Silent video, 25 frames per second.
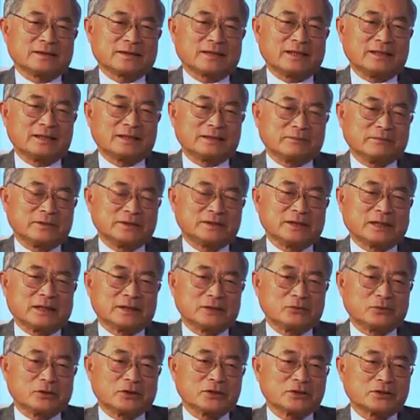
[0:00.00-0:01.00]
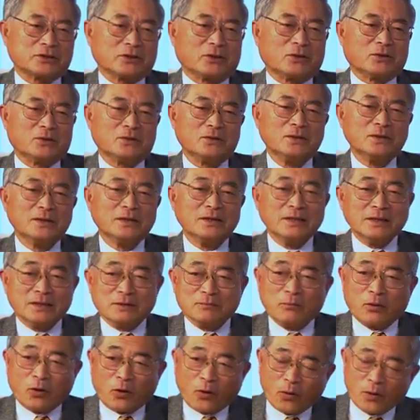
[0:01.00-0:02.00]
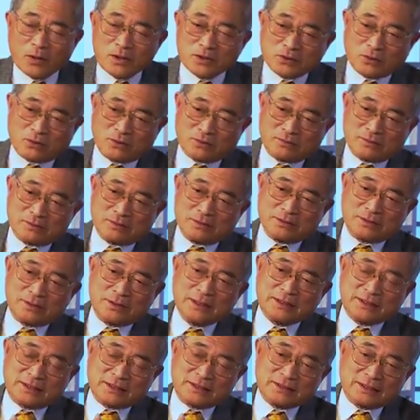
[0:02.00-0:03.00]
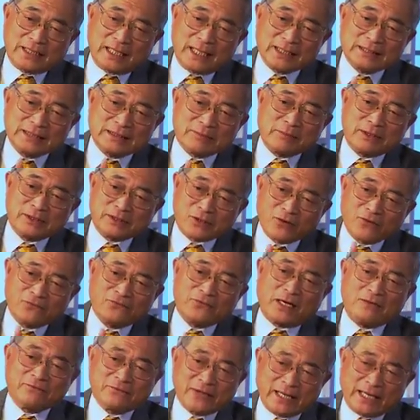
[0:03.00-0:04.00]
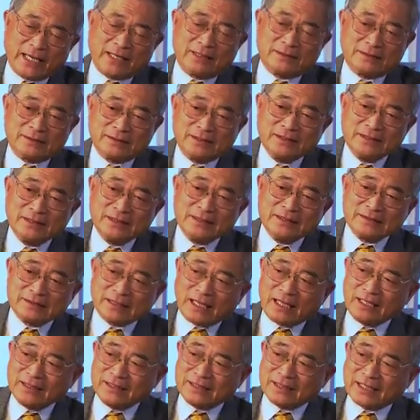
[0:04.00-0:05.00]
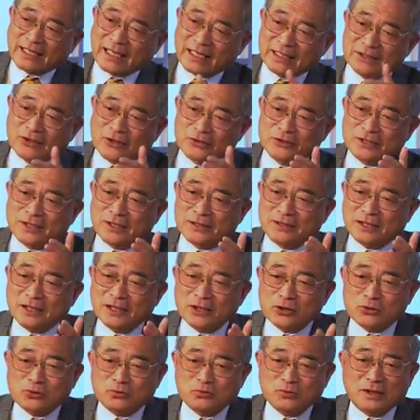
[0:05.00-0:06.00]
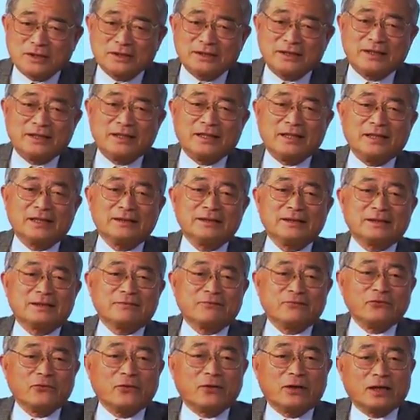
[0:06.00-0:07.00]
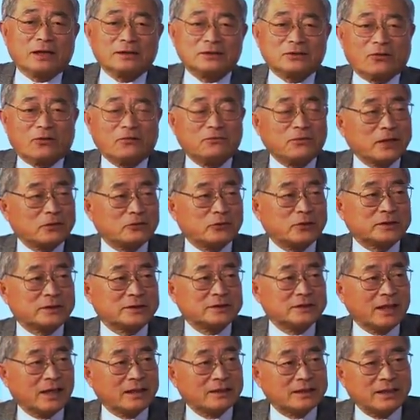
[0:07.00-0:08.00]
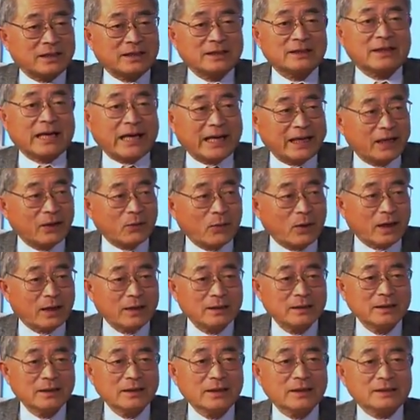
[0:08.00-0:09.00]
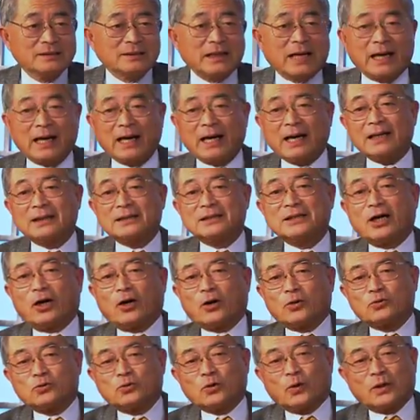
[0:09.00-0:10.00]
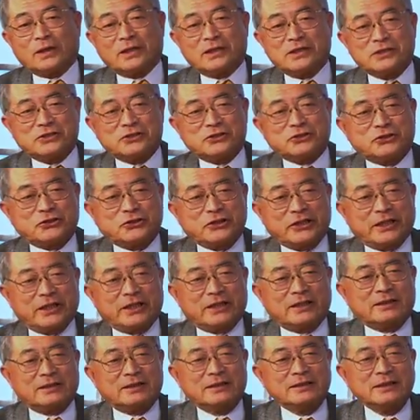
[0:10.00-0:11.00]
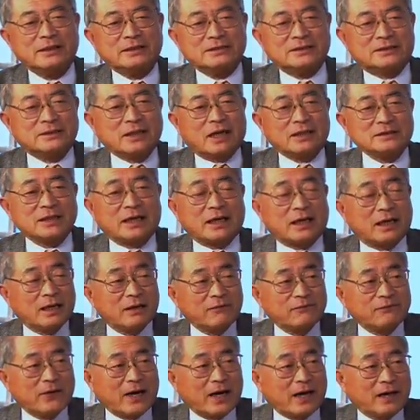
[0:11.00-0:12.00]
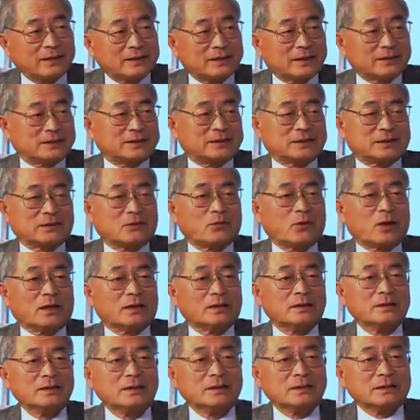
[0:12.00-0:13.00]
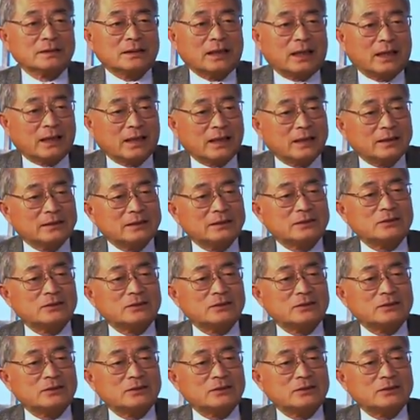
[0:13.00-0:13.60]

看你怎么讲，有的时候某一种你警察怎么能够防范案？当然，你看到一些特殊的人符合这种犯罪形象的人来的话，他要做一些只要是合法的情况，他